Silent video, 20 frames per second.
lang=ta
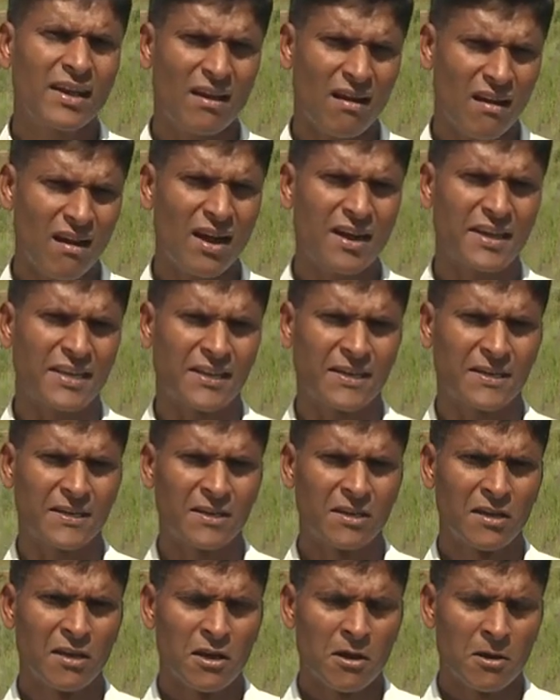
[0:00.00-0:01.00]
இரண்டு
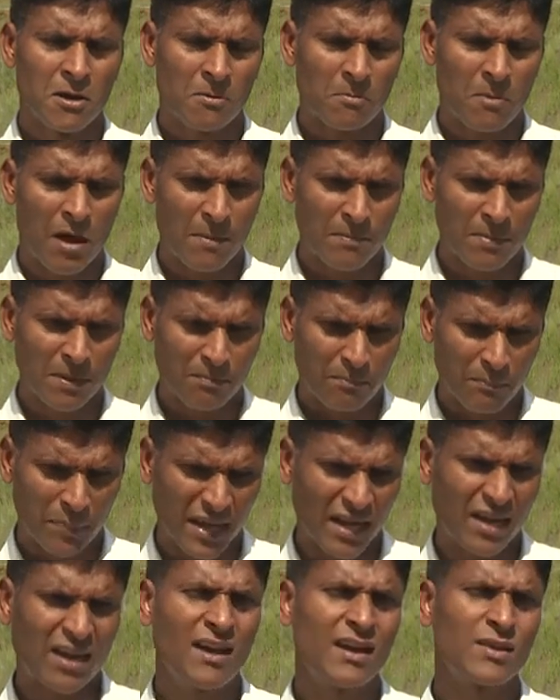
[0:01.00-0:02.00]
அல்லது மூன்று வாரங்கள் வரையே
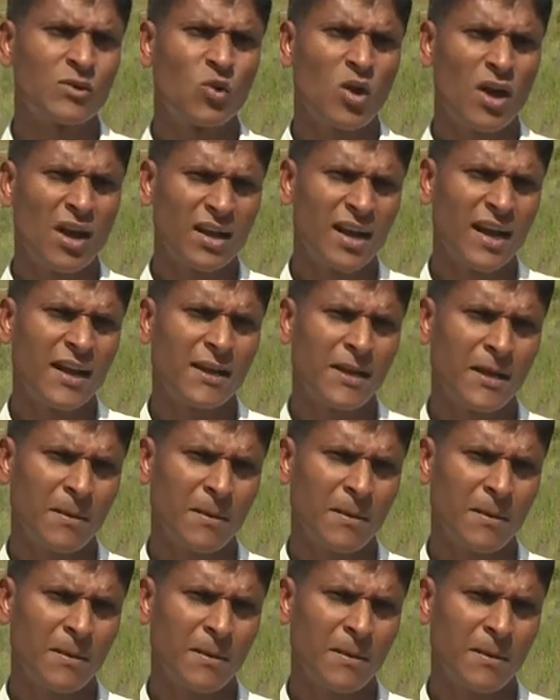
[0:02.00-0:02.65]
காணப்பட்டது